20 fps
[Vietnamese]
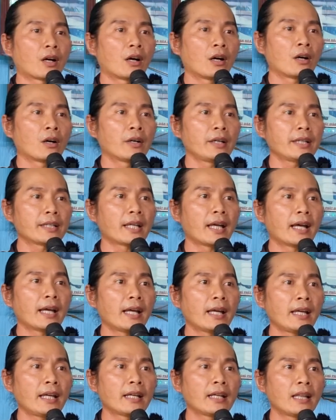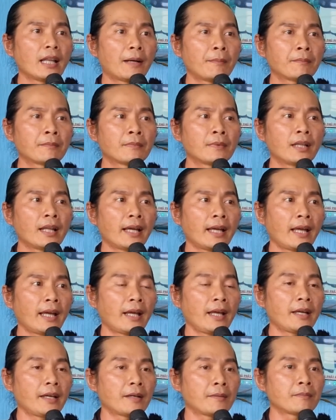cõi thế lắm
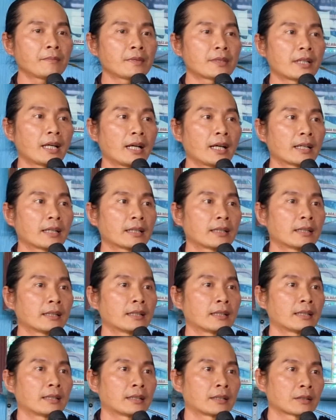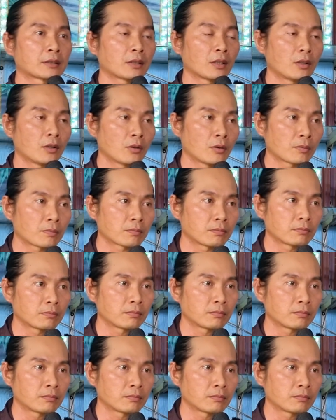lem trần tục.